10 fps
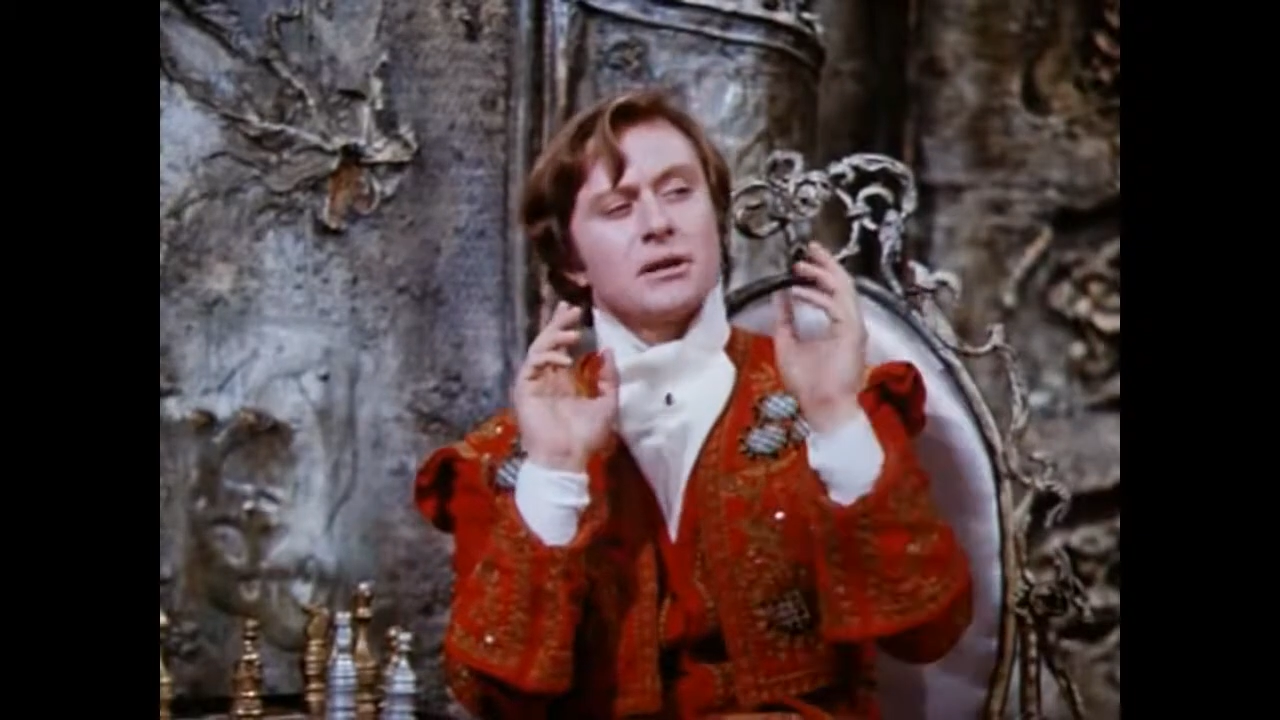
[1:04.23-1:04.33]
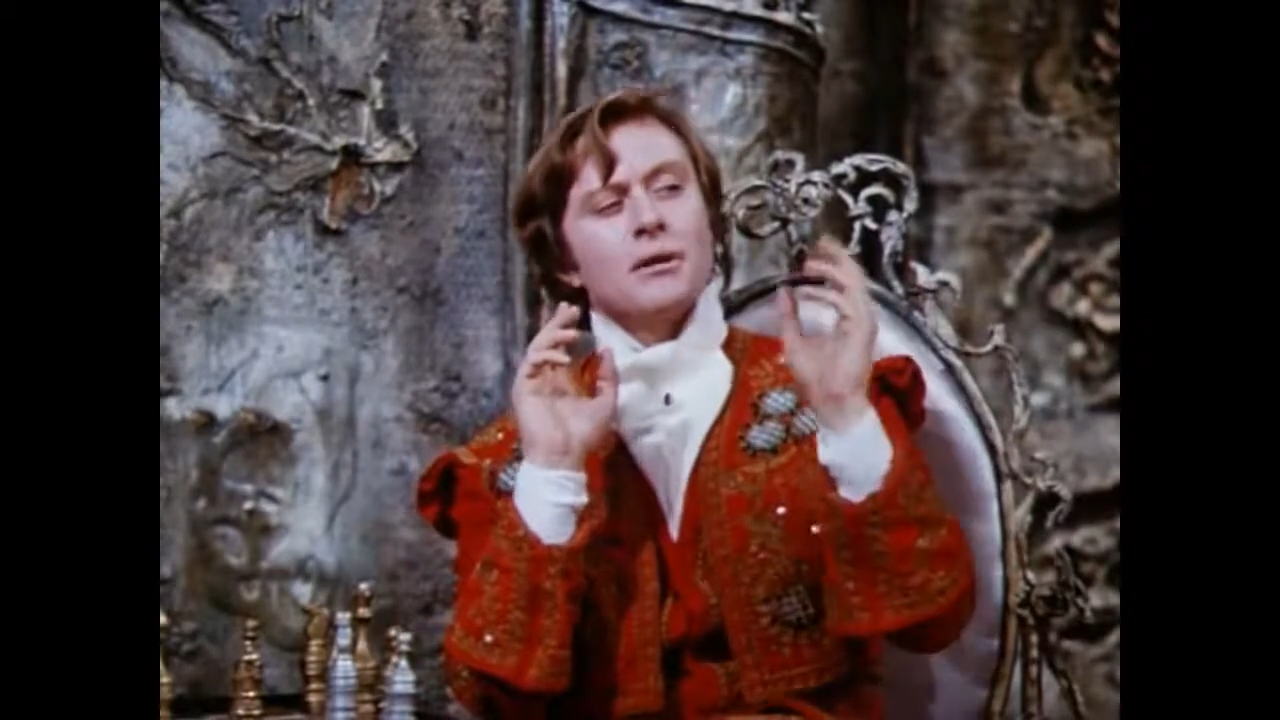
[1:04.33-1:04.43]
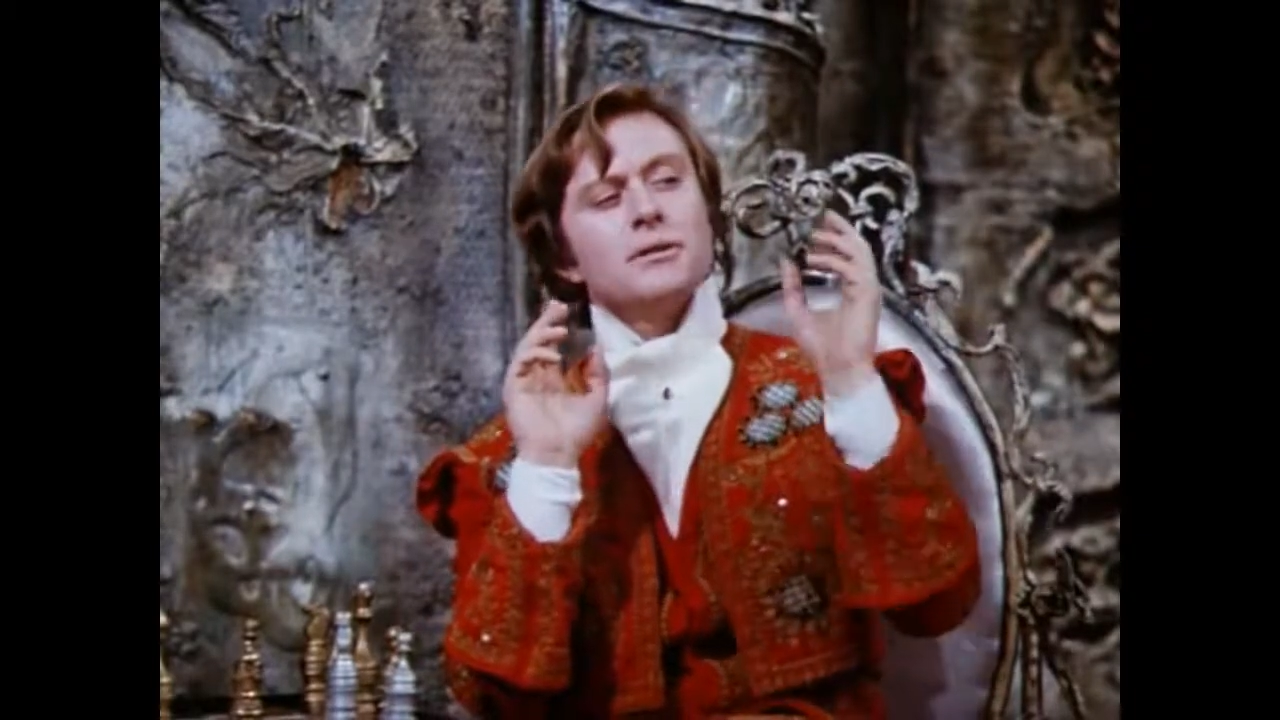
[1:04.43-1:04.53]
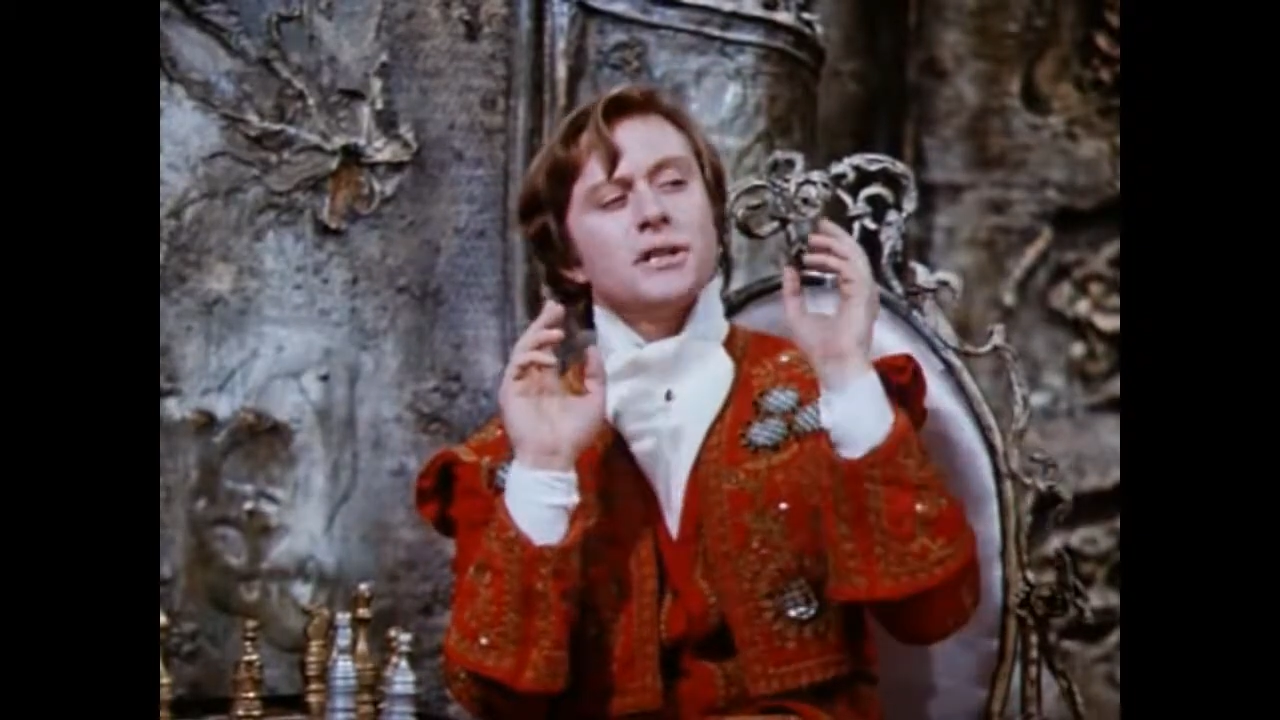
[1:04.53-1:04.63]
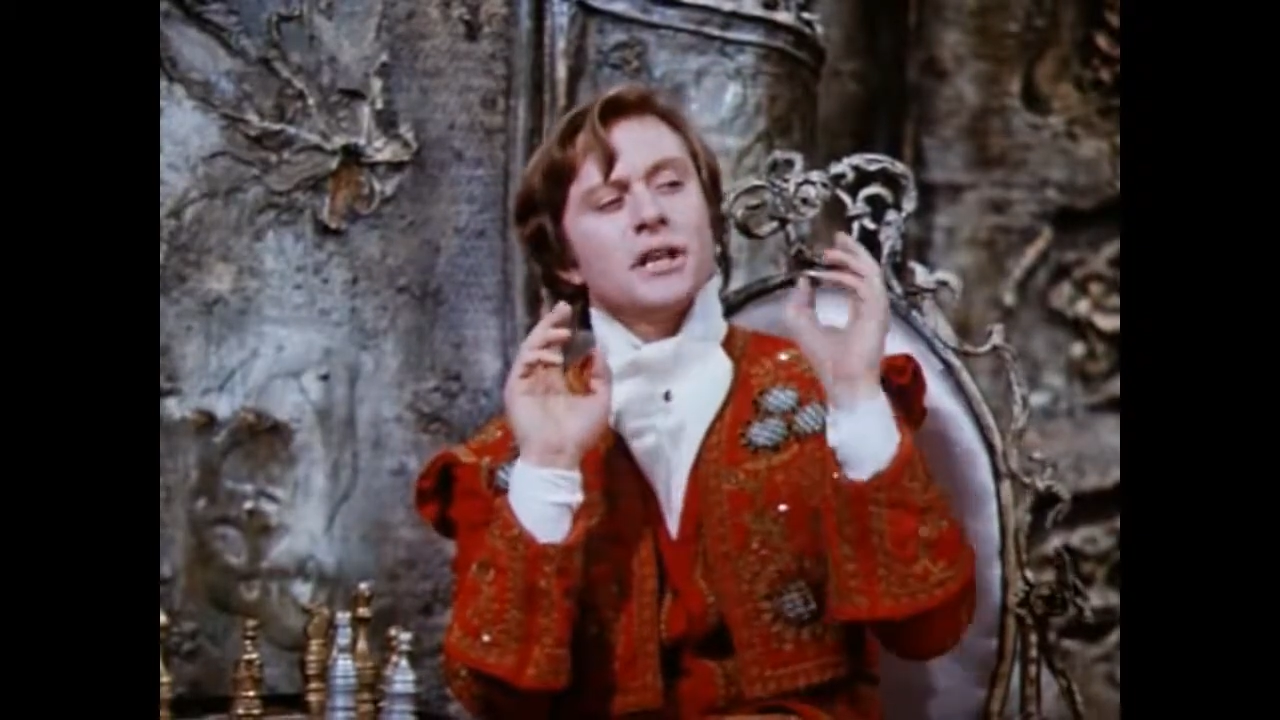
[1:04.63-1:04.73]

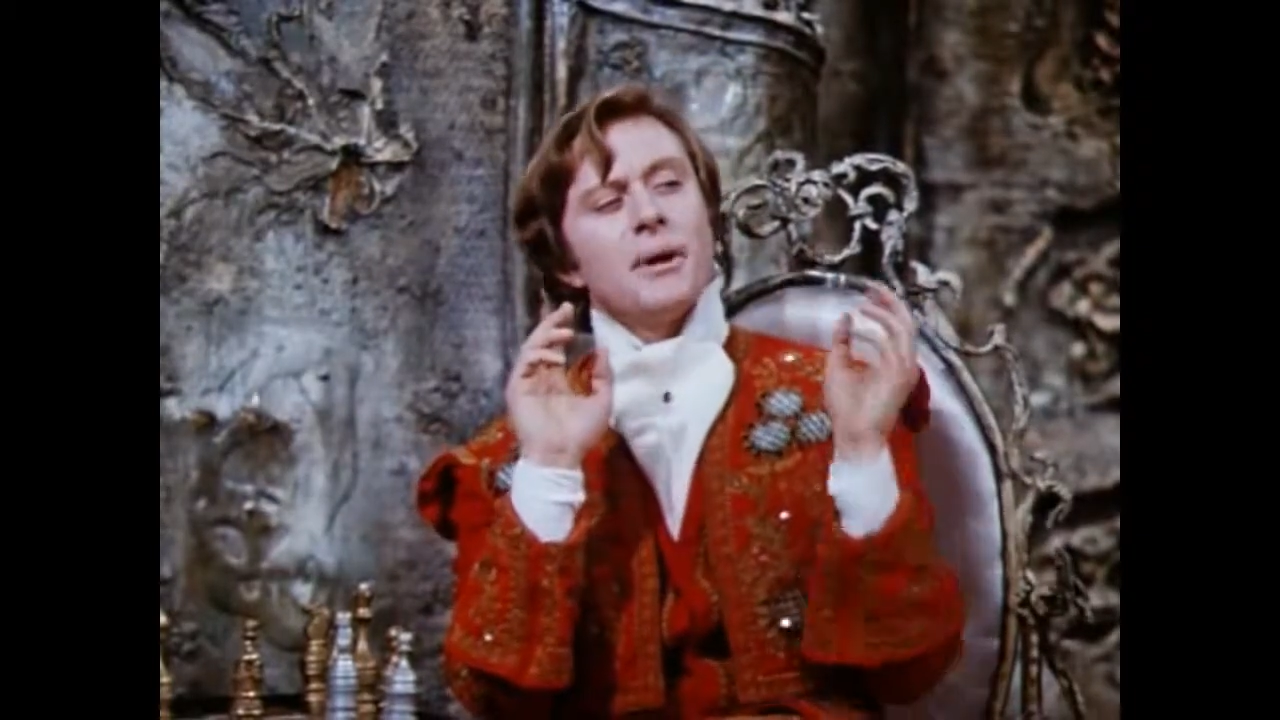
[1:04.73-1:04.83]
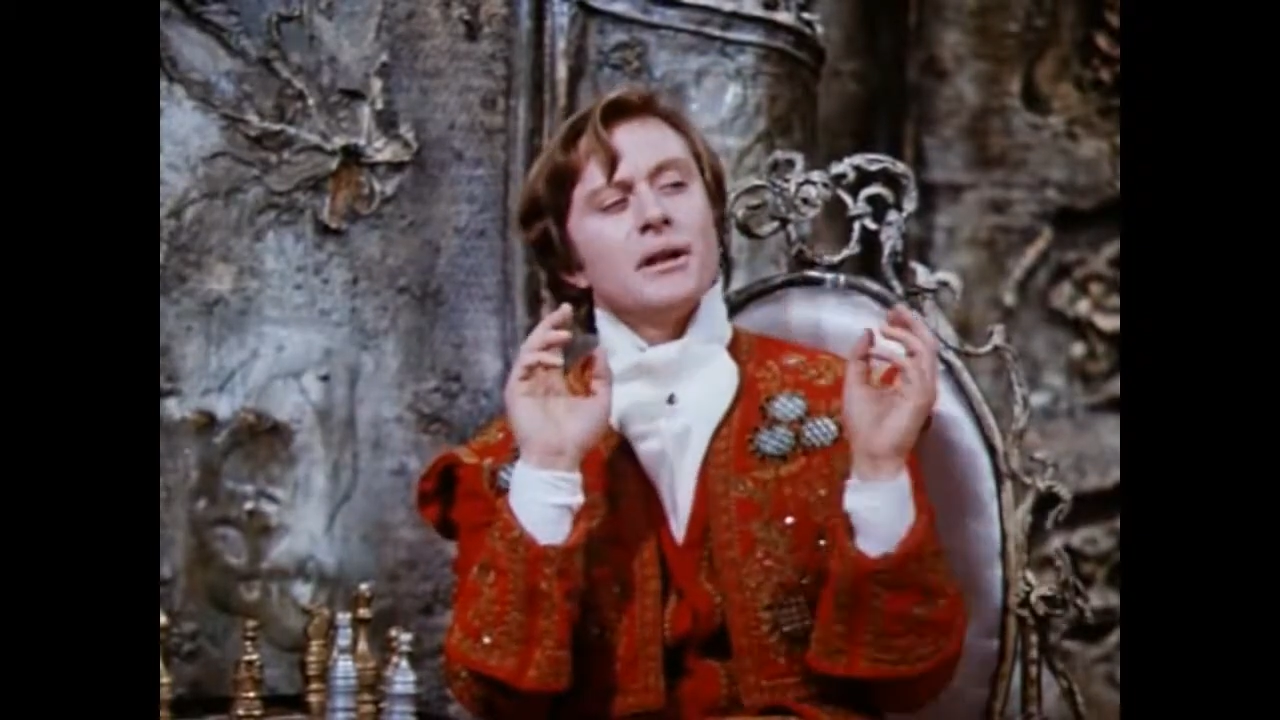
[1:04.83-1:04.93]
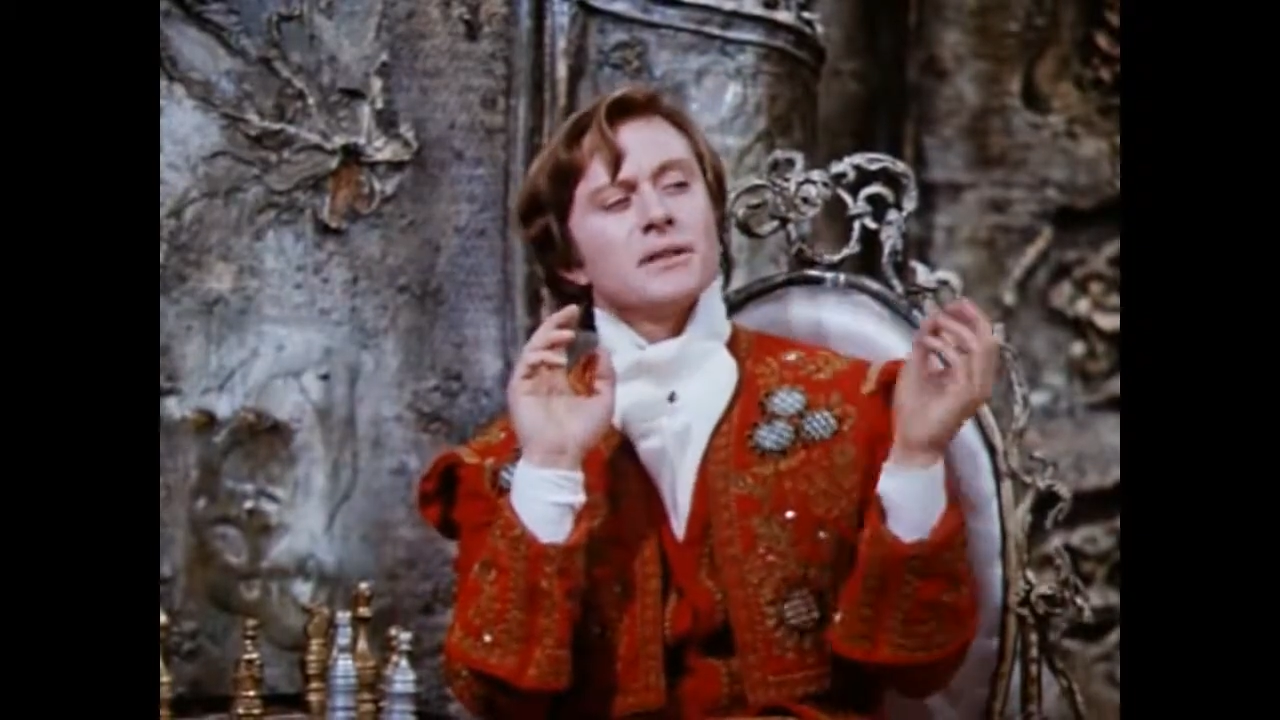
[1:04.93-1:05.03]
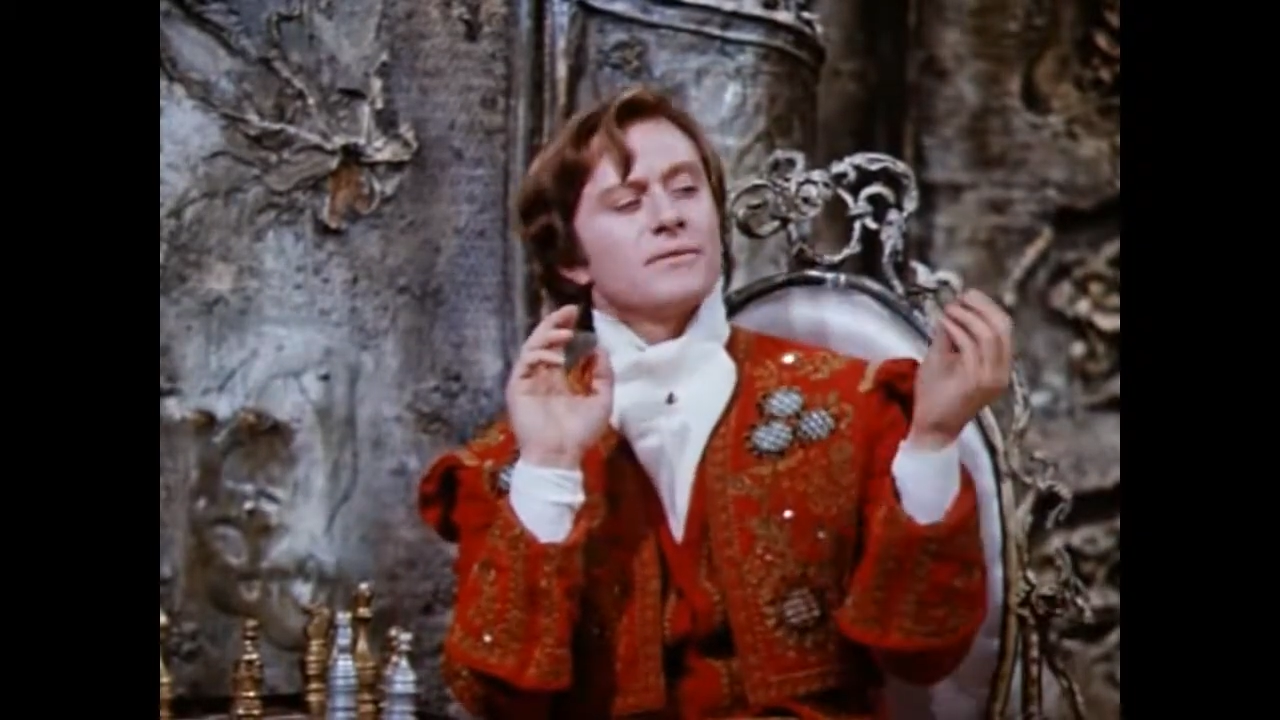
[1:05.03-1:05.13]
кончики пальцев